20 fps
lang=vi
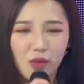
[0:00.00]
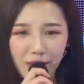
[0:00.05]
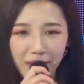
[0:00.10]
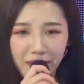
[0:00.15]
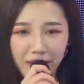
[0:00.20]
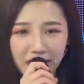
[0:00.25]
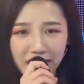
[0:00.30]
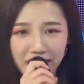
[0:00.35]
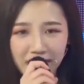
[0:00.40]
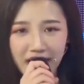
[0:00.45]
nhau
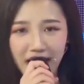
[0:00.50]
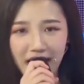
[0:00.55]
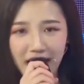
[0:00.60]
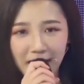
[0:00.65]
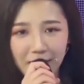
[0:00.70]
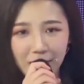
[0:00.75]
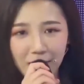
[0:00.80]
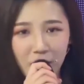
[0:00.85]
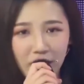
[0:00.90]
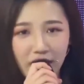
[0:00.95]
bây giờ chả
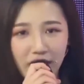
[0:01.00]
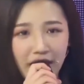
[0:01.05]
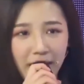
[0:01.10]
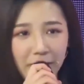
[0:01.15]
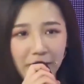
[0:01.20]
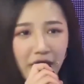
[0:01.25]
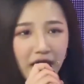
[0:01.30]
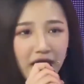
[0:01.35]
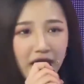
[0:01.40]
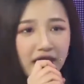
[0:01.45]
ai muốn
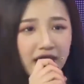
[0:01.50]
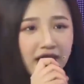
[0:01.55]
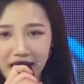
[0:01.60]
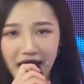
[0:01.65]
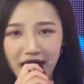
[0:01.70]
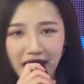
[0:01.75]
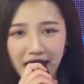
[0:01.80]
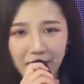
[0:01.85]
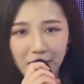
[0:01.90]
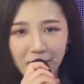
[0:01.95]
em hả
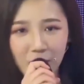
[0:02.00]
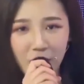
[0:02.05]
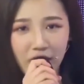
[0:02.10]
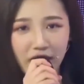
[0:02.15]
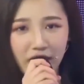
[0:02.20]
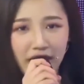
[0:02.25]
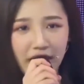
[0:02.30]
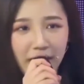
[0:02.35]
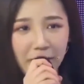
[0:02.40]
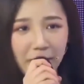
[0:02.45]
chả ai
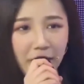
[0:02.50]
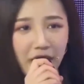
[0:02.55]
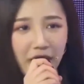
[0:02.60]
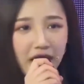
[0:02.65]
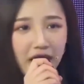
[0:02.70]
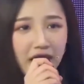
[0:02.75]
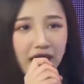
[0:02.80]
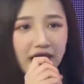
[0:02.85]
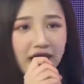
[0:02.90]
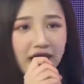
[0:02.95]
muốn em hả